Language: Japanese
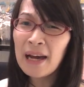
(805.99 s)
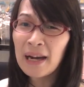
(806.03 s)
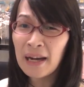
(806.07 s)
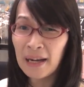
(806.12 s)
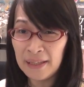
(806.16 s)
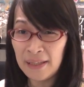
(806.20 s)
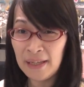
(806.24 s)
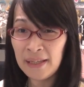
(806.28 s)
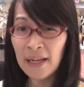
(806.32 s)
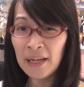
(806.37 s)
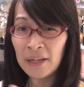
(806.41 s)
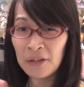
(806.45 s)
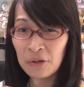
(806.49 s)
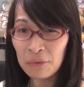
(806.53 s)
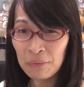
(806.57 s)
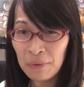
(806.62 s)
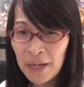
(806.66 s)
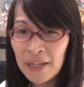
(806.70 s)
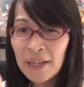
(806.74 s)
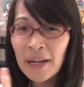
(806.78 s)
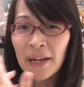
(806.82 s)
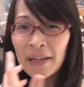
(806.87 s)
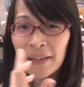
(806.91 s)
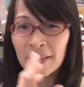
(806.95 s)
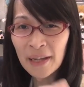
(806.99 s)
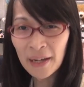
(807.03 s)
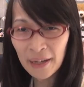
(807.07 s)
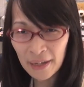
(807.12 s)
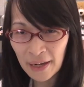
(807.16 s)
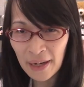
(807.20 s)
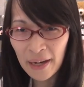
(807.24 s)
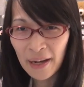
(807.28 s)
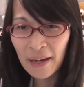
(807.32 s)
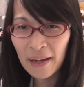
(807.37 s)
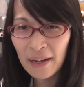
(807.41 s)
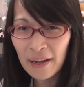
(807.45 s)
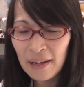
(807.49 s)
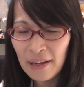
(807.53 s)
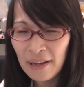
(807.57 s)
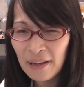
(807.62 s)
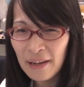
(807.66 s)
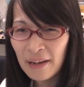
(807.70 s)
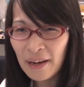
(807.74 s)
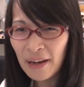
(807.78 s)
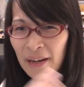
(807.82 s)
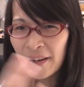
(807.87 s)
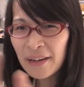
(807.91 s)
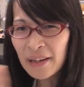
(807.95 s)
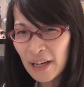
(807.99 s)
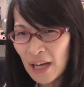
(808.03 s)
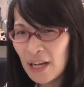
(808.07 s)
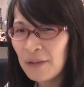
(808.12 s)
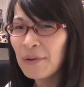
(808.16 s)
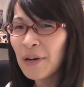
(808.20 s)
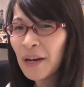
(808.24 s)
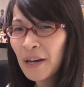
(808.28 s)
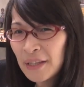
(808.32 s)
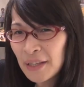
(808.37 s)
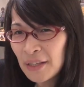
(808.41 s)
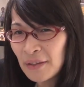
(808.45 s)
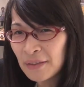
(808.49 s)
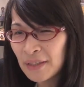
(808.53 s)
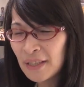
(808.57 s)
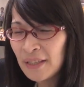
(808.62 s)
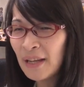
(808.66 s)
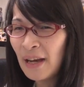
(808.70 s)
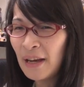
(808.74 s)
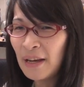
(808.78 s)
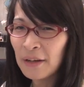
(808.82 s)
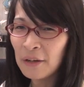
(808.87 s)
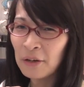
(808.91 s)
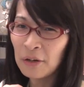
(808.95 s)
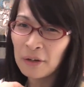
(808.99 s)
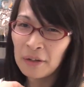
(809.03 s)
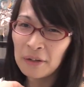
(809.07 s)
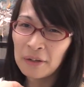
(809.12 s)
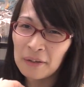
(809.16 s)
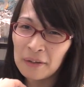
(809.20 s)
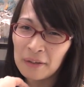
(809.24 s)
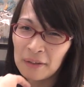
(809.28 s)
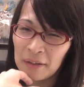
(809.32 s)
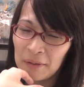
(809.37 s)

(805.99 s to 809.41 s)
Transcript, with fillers: アーが出ないと思わなかったからあれ買えばよかったのただあれ